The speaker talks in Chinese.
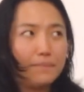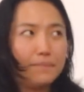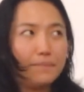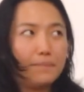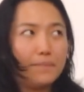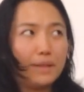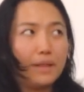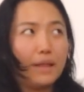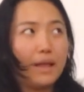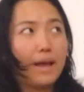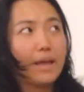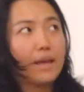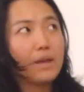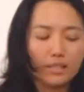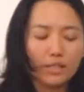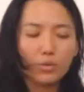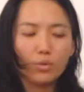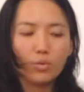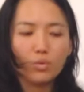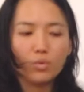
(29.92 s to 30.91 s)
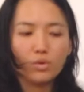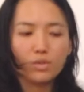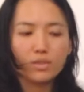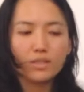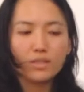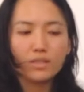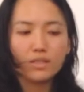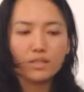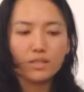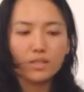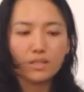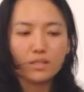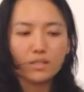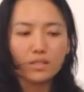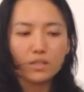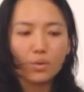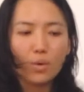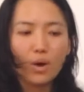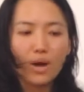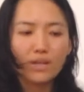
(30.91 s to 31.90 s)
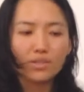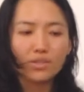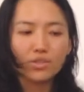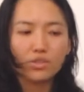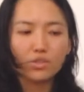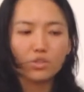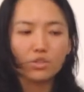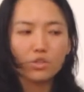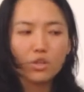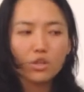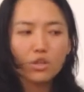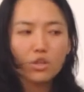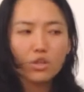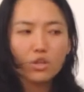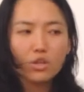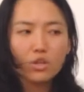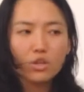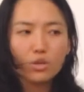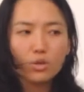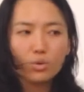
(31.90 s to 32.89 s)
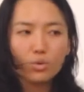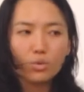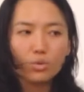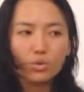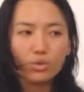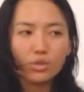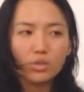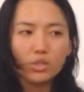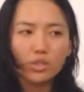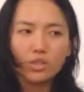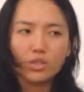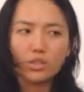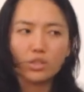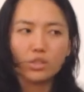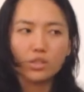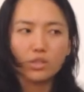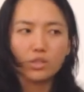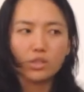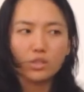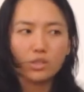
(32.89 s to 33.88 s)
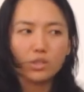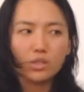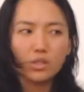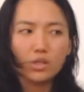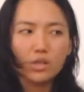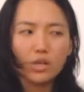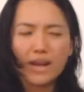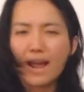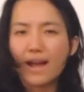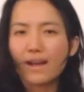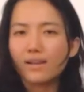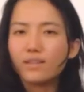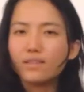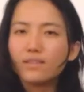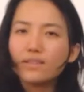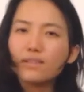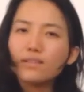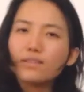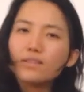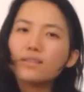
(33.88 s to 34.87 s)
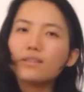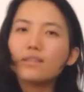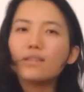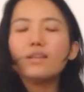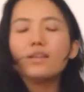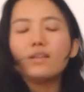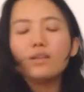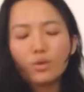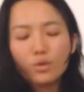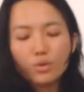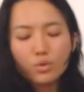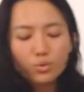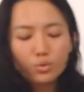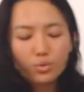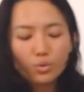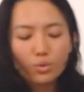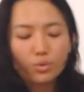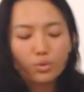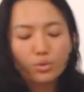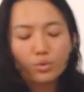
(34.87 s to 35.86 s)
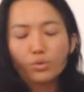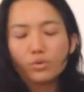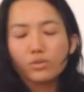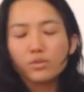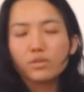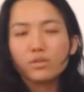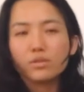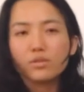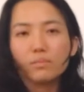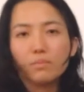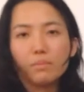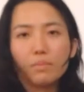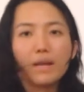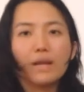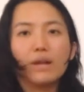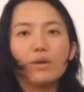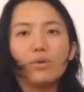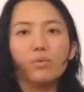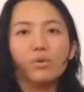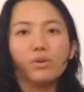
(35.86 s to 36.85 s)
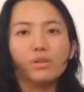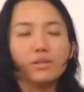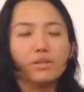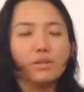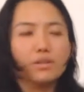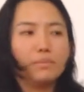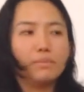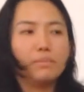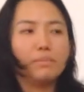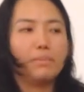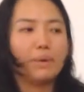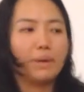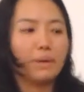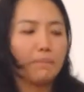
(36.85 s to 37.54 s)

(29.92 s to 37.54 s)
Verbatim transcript: 本来因为我自己的计划是旅行两个星期，所以我就只背了我的背